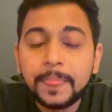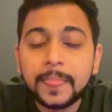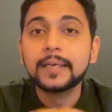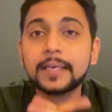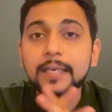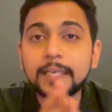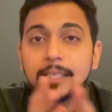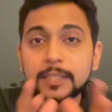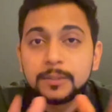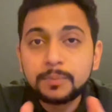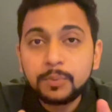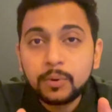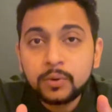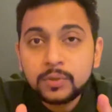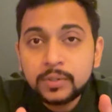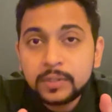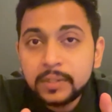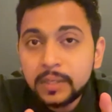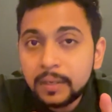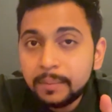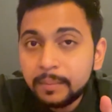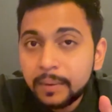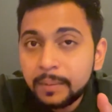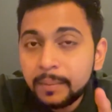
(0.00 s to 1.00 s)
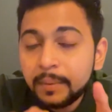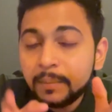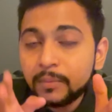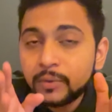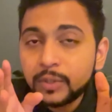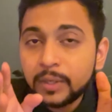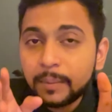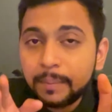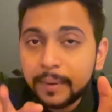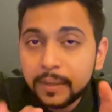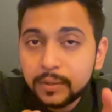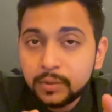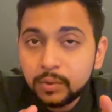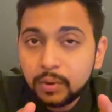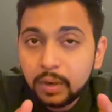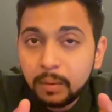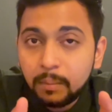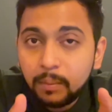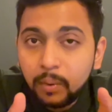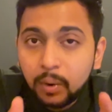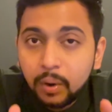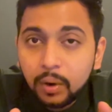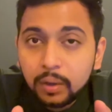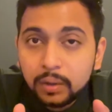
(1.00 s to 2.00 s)
इस प्रोसीजर में भी मुझे पैसों का
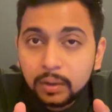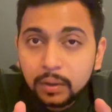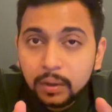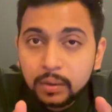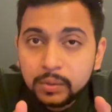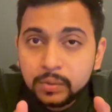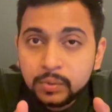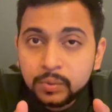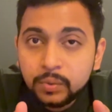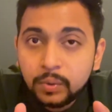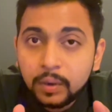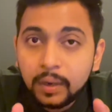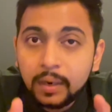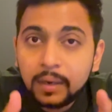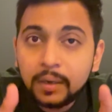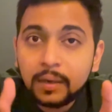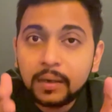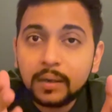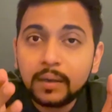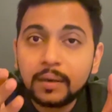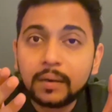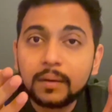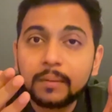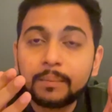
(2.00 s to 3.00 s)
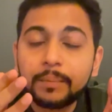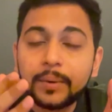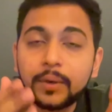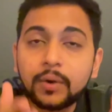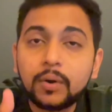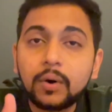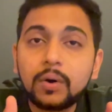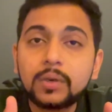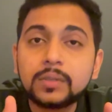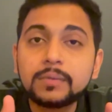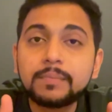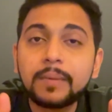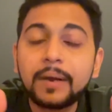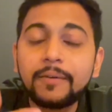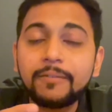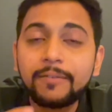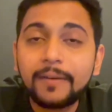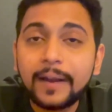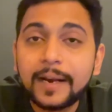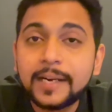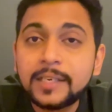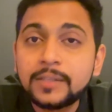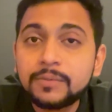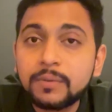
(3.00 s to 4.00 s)
बहुत लॉस हुआ बिकॉज माई
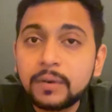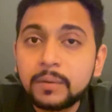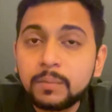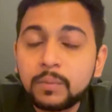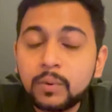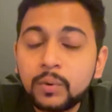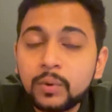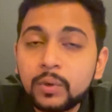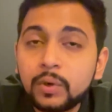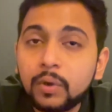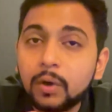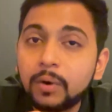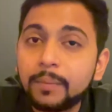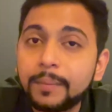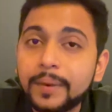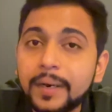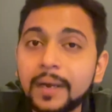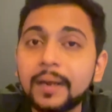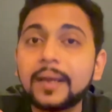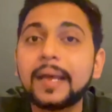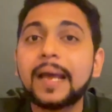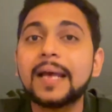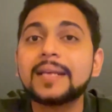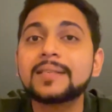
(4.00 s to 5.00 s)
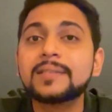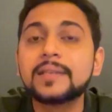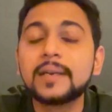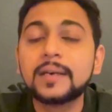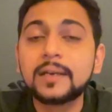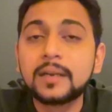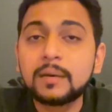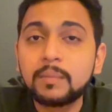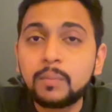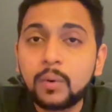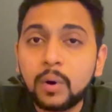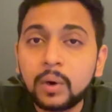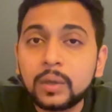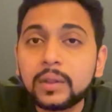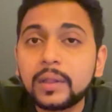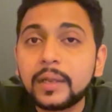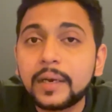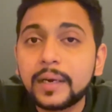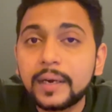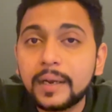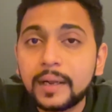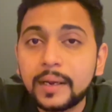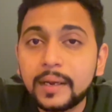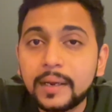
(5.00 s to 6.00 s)
फ्लाइट्स वर बुक्ड और मेरा कैश लेटर बहुत
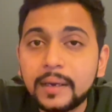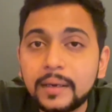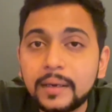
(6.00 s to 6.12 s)
लेट आया